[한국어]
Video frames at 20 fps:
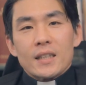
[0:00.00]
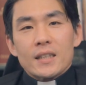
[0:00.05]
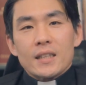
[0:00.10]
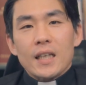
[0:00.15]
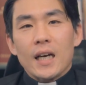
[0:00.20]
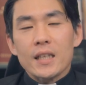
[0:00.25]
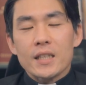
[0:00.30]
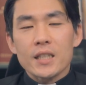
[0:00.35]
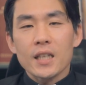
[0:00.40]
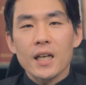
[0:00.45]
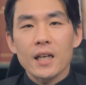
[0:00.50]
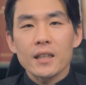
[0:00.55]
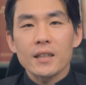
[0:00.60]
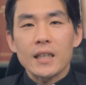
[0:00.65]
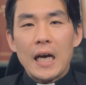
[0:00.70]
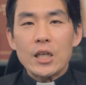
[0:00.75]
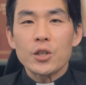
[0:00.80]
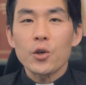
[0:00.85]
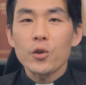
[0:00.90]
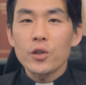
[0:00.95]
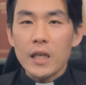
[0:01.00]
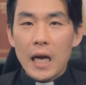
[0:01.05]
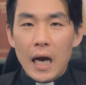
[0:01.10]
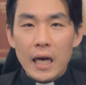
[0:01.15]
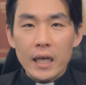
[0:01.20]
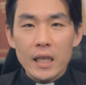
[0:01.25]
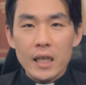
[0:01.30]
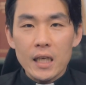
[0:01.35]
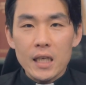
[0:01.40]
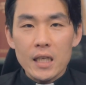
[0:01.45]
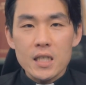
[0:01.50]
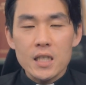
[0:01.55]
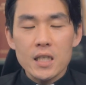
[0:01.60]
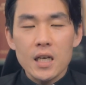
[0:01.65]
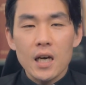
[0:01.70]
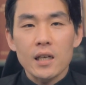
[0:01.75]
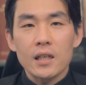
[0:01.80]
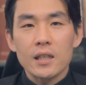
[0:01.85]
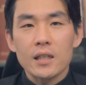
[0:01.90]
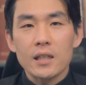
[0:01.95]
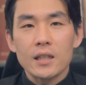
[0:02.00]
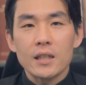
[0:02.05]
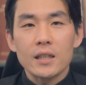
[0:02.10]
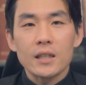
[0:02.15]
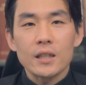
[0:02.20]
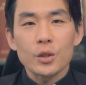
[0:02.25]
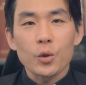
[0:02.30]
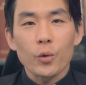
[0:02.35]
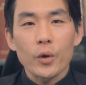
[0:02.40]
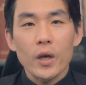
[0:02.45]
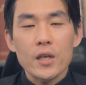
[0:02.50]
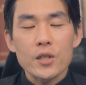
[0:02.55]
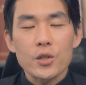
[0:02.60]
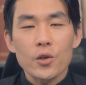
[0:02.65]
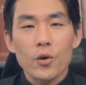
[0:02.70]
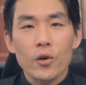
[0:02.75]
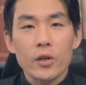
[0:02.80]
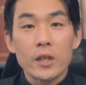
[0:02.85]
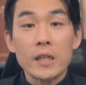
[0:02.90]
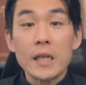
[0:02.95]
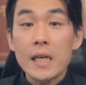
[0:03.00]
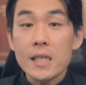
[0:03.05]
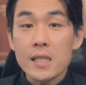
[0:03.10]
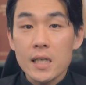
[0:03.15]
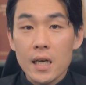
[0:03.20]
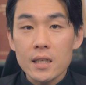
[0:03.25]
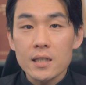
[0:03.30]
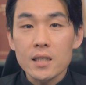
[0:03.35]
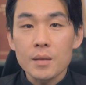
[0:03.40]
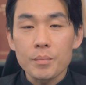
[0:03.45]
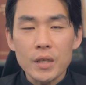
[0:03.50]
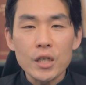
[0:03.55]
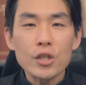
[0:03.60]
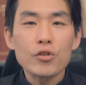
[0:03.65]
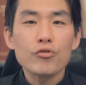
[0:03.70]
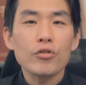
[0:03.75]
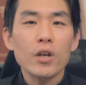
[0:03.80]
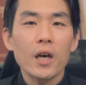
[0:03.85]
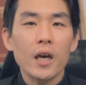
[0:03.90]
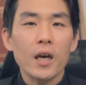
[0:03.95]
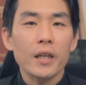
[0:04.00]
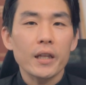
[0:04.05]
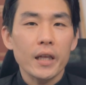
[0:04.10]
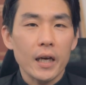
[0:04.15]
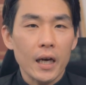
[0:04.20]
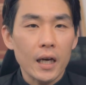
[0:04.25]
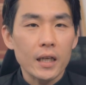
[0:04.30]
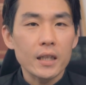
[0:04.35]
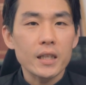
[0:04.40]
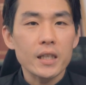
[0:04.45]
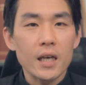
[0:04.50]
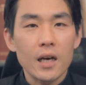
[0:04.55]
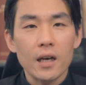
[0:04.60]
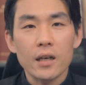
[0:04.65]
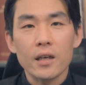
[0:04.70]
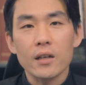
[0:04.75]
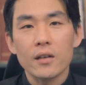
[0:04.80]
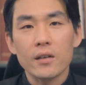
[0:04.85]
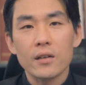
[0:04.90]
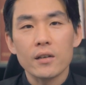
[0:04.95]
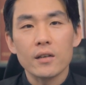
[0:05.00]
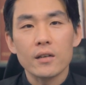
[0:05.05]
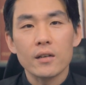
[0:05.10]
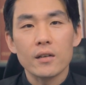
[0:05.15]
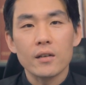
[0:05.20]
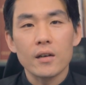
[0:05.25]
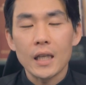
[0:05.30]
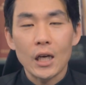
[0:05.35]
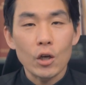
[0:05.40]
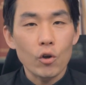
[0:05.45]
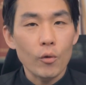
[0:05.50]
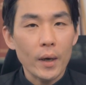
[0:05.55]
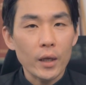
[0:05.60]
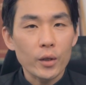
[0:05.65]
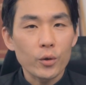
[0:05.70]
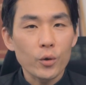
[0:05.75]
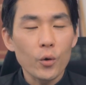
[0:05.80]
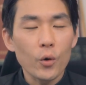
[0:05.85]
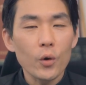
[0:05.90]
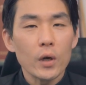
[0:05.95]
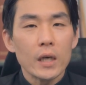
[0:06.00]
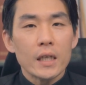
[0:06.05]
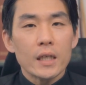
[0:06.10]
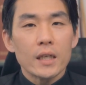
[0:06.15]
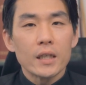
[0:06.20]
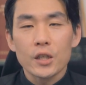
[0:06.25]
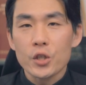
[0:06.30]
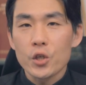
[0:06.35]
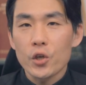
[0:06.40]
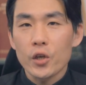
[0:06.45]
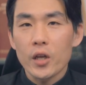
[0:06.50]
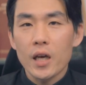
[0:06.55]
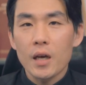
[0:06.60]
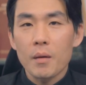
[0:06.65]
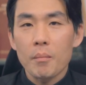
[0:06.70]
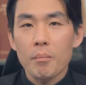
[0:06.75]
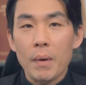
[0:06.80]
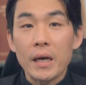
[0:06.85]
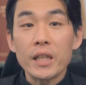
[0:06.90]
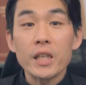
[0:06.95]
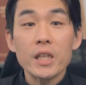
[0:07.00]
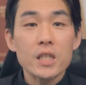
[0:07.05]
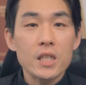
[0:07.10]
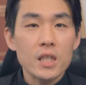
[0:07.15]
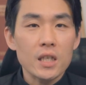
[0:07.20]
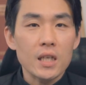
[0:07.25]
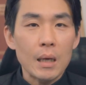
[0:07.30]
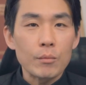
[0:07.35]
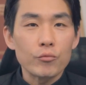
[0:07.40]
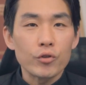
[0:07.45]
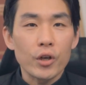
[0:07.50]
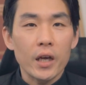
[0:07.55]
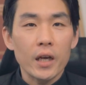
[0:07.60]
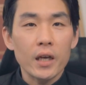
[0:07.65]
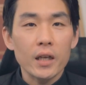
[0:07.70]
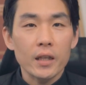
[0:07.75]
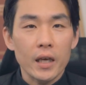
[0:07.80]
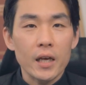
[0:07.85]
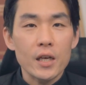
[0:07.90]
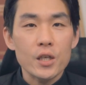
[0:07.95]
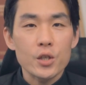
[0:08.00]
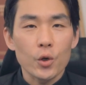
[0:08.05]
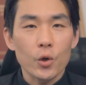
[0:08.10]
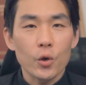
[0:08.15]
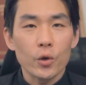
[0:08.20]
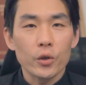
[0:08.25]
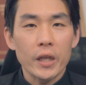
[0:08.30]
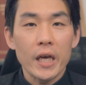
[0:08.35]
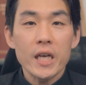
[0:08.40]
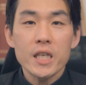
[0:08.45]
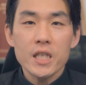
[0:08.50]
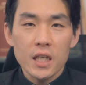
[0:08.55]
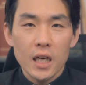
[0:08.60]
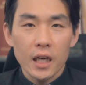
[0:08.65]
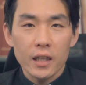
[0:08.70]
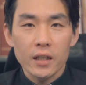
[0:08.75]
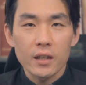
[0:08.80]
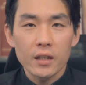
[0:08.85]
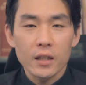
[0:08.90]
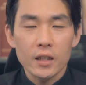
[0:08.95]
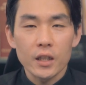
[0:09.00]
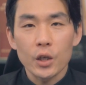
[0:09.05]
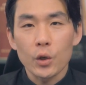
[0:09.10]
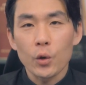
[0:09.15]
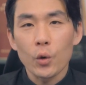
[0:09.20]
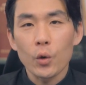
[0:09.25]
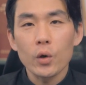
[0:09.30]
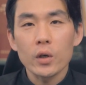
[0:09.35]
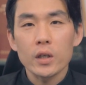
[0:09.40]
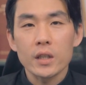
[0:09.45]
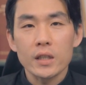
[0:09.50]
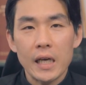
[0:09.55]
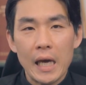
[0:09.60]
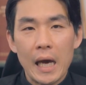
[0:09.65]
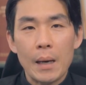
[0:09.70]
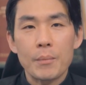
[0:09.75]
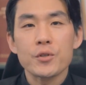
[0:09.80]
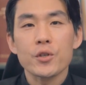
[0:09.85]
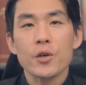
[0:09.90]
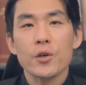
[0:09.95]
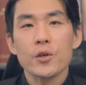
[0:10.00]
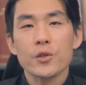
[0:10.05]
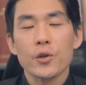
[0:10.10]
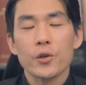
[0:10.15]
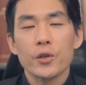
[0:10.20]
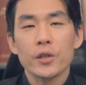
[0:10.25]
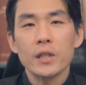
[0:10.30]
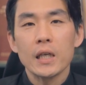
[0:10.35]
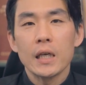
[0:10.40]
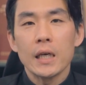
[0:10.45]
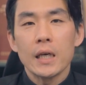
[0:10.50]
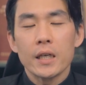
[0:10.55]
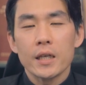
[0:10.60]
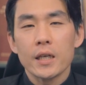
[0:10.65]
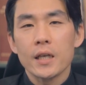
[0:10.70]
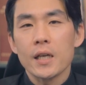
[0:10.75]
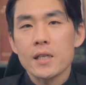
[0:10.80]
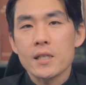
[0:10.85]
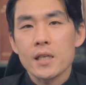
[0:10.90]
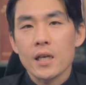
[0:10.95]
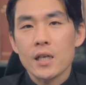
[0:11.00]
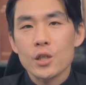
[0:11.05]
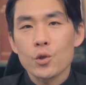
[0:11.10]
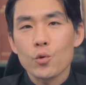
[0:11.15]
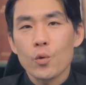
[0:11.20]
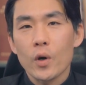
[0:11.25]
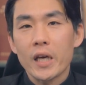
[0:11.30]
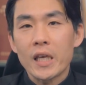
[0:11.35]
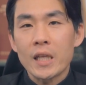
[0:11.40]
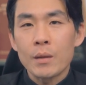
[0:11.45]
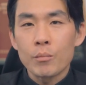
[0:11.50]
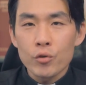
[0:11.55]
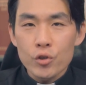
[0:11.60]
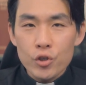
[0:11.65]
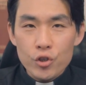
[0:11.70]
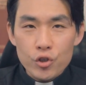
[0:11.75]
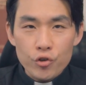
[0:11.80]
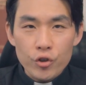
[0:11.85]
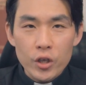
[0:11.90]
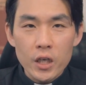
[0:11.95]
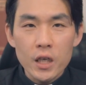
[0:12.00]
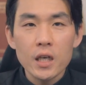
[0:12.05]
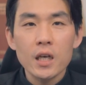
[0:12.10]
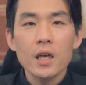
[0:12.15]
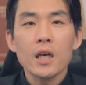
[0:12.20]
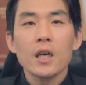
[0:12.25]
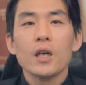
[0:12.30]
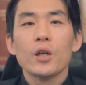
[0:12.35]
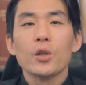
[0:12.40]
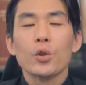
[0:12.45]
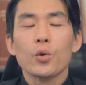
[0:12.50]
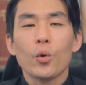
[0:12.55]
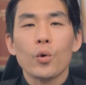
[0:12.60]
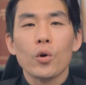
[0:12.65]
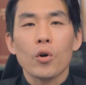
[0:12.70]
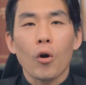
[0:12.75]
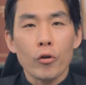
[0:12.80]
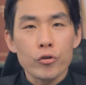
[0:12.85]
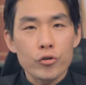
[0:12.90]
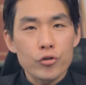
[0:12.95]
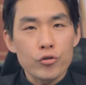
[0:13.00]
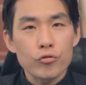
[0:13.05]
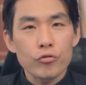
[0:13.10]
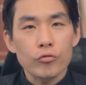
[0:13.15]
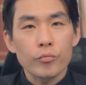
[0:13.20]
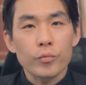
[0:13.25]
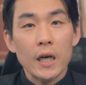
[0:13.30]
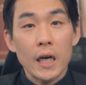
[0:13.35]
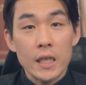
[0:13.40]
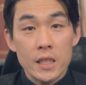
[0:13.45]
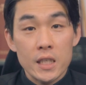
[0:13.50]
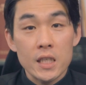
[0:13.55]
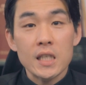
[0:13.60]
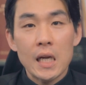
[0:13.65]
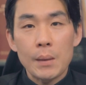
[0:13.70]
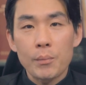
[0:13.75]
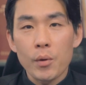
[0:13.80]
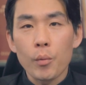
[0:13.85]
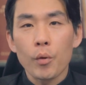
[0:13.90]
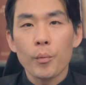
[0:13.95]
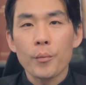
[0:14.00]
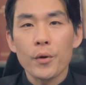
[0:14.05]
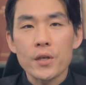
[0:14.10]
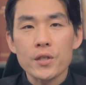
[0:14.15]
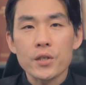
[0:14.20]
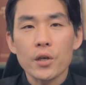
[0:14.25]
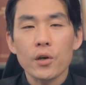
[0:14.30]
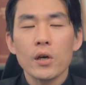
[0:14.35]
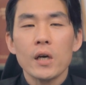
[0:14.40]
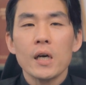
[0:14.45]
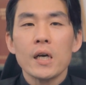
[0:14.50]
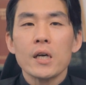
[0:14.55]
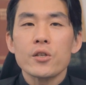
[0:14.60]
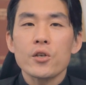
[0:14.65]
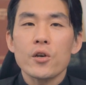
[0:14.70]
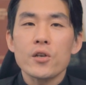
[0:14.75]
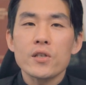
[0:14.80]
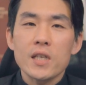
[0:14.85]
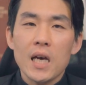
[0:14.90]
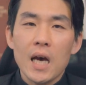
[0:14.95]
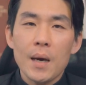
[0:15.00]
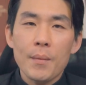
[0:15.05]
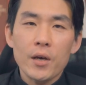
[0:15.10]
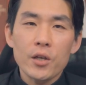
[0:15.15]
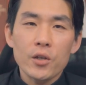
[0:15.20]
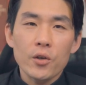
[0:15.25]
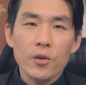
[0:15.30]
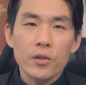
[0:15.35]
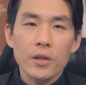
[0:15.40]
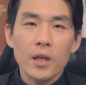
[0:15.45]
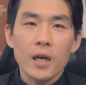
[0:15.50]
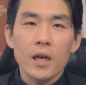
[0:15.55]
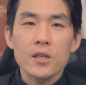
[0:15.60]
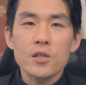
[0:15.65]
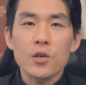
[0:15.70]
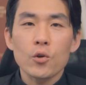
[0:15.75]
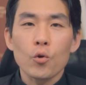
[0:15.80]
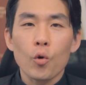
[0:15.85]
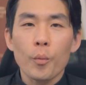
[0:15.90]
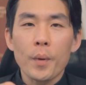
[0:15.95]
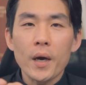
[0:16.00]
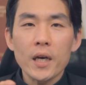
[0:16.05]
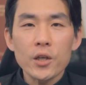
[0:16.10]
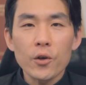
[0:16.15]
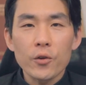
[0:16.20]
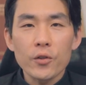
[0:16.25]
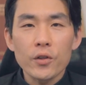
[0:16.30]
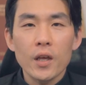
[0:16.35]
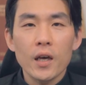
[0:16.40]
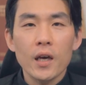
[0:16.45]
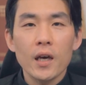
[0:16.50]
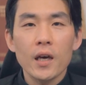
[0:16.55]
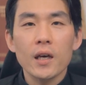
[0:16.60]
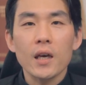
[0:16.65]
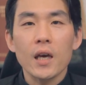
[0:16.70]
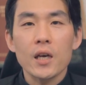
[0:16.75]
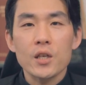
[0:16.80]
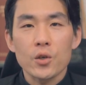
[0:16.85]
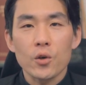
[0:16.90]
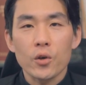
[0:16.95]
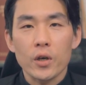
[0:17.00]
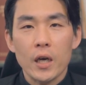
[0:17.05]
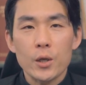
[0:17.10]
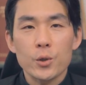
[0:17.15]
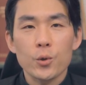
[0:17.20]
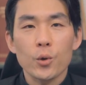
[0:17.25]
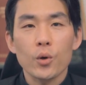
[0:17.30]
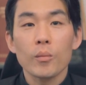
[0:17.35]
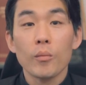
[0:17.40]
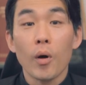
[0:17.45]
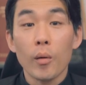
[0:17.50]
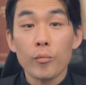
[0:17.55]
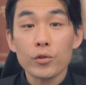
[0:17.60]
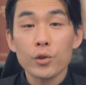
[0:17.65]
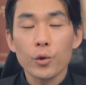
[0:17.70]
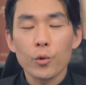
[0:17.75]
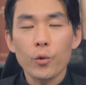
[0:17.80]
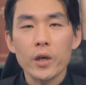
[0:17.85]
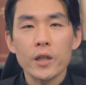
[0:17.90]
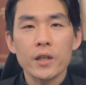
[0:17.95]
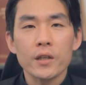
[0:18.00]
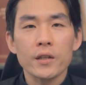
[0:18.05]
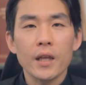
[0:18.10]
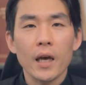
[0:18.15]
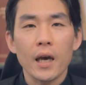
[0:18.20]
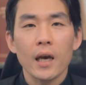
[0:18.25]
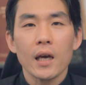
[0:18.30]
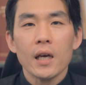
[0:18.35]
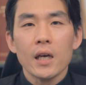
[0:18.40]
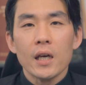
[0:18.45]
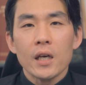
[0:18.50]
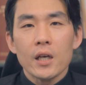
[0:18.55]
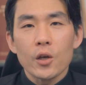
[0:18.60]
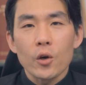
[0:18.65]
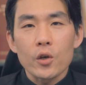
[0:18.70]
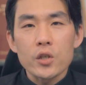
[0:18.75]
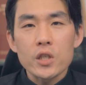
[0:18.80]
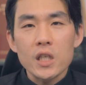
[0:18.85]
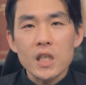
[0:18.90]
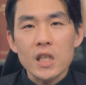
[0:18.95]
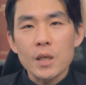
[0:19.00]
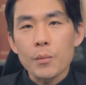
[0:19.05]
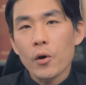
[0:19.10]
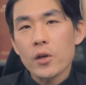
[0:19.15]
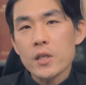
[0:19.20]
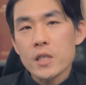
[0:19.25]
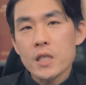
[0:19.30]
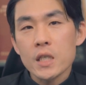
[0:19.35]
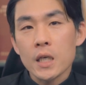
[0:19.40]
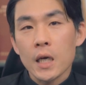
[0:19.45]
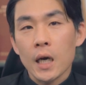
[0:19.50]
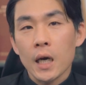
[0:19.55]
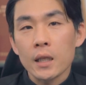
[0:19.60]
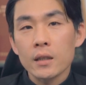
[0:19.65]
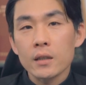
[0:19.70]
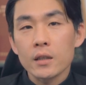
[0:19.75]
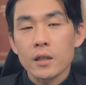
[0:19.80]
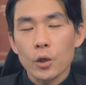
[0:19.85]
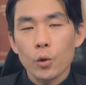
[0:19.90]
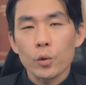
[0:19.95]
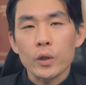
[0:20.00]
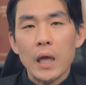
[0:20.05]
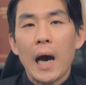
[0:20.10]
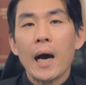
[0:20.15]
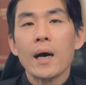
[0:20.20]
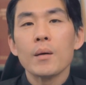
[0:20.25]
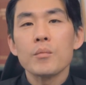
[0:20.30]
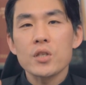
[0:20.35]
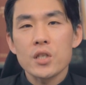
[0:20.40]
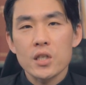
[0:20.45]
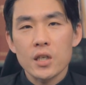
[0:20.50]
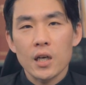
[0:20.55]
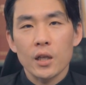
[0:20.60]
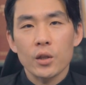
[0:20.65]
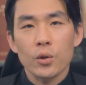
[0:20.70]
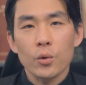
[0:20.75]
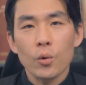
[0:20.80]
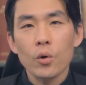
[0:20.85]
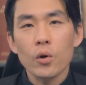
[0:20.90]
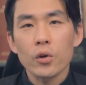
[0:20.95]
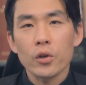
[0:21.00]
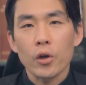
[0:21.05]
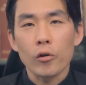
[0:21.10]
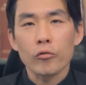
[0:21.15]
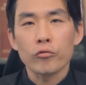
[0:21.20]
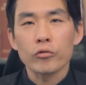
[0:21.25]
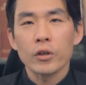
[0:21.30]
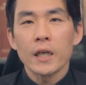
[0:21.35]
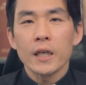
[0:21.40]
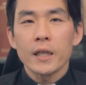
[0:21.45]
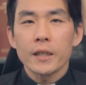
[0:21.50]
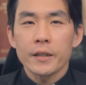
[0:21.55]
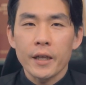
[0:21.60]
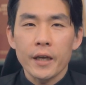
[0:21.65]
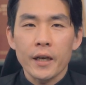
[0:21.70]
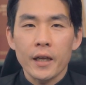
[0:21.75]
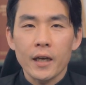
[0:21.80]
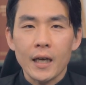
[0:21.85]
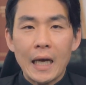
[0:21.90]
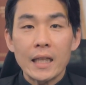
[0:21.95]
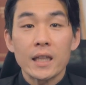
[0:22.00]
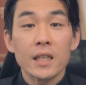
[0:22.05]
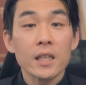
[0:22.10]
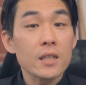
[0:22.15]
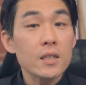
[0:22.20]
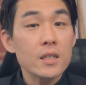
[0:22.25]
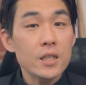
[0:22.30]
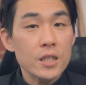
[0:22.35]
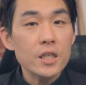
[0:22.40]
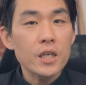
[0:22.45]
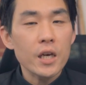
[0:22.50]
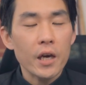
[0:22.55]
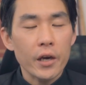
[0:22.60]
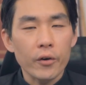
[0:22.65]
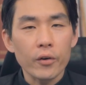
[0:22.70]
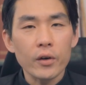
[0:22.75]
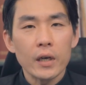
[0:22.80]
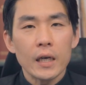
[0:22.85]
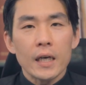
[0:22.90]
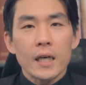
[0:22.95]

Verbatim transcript: 자, 지난 다섯 강의 시간을 통해서 르네상스 미술에 대한 이야기를 나눠봤고, 그 전에 메디치 가문에 대해서 네 시간, 그리고 그에 앞서서는 르네상스와 인문주의, 또 건축까지 살펴보면서 천사백 년대, 천오백 년대에서 계속 머무르고 있는데, 역시 이번 시간 그리고 다음 시간도 결국 내내 같은 시기예요.